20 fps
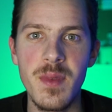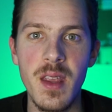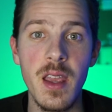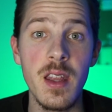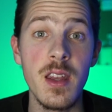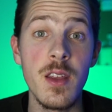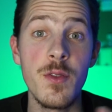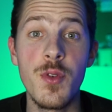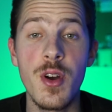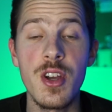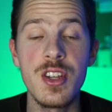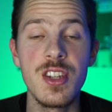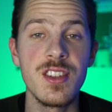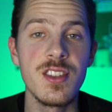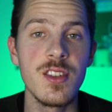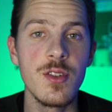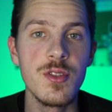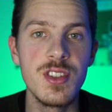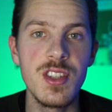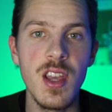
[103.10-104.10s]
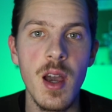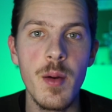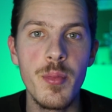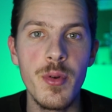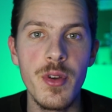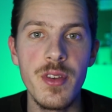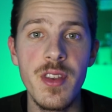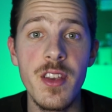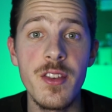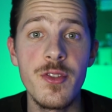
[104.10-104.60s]
Et des fois je les ai aussi un
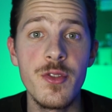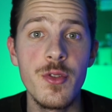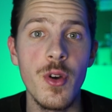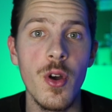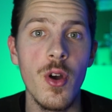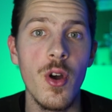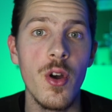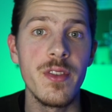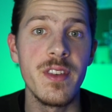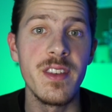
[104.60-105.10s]
peu aidés sur euh,